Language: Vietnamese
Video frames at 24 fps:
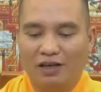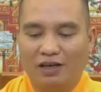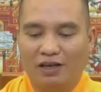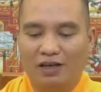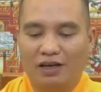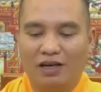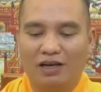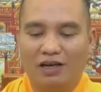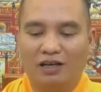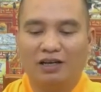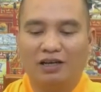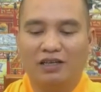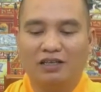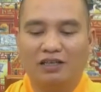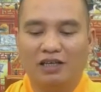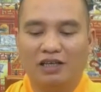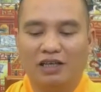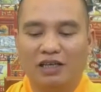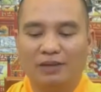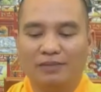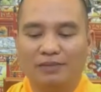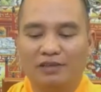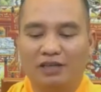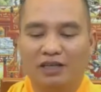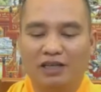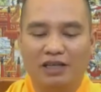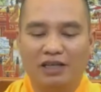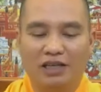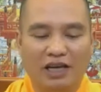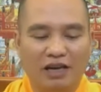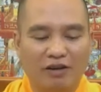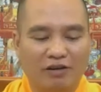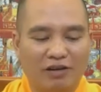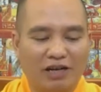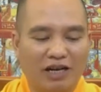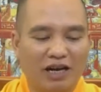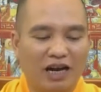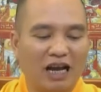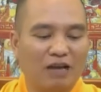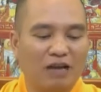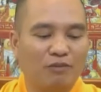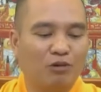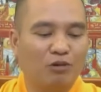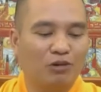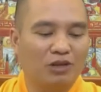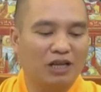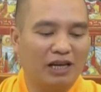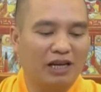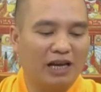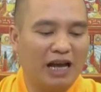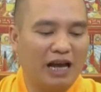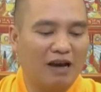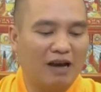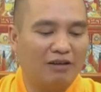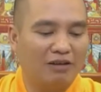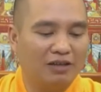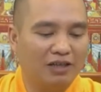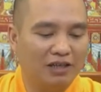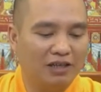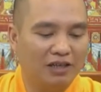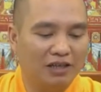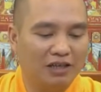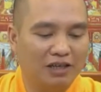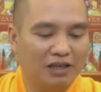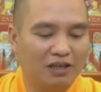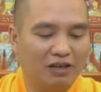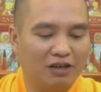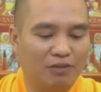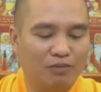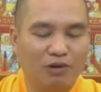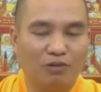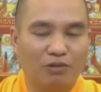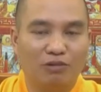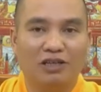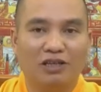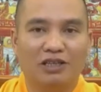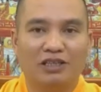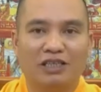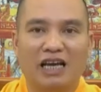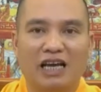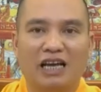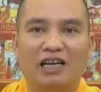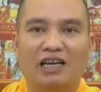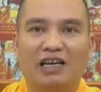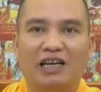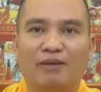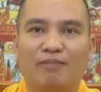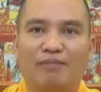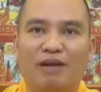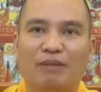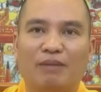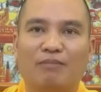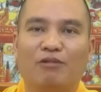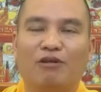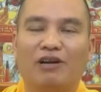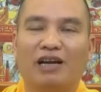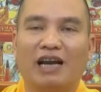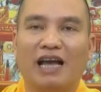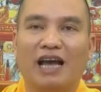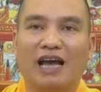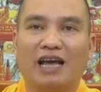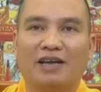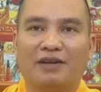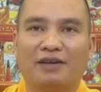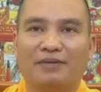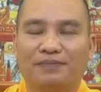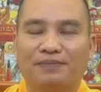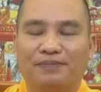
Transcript: ở đời trước kiếp trước khi ngài còn đang hành bồ tát đạo thì có một ông thợ săn đem bắn một con nai